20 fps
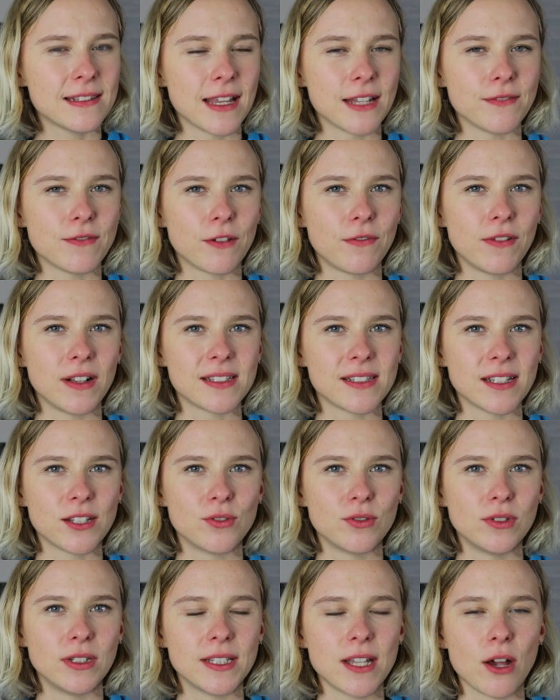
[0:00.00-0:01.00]
einfach weil es
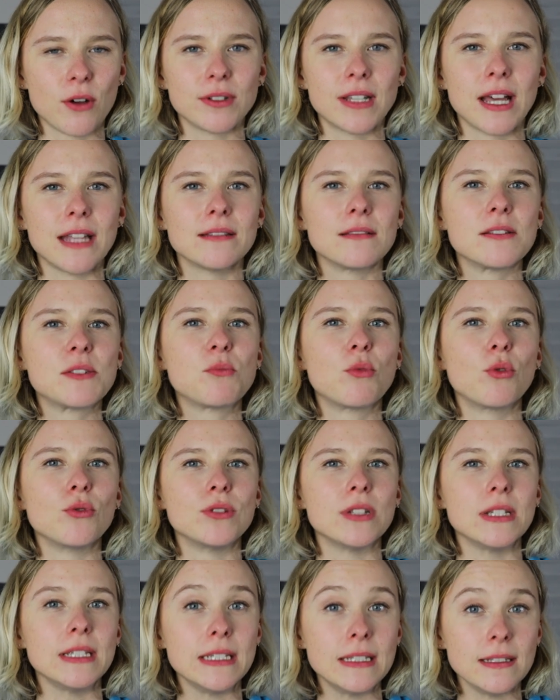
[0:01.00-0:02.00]
natürlich auch ein anderes
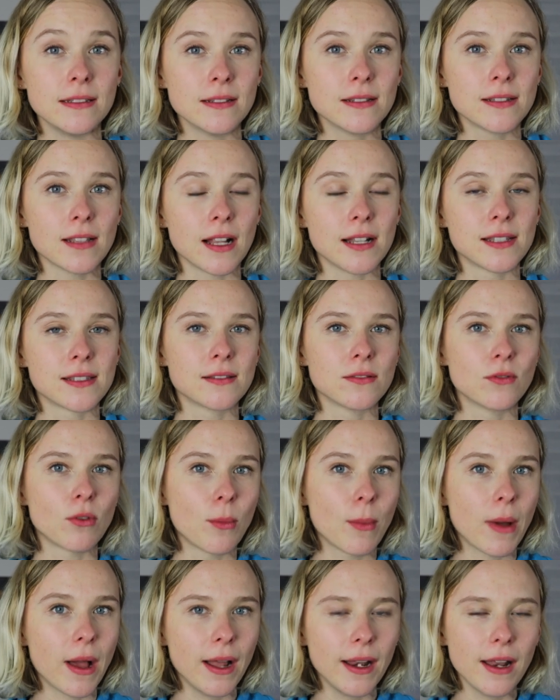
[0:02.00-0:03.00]
Protein ist als ein
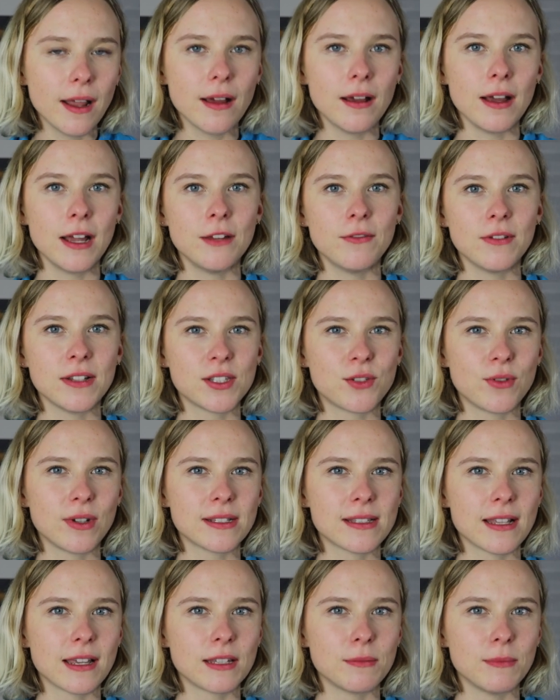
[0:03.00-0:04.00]
normaler
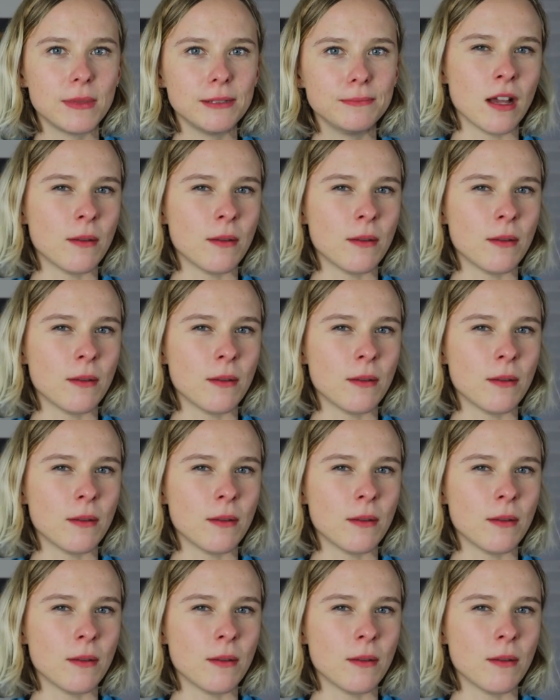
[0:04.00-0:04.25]
Eiweißdrink, sag ich mal.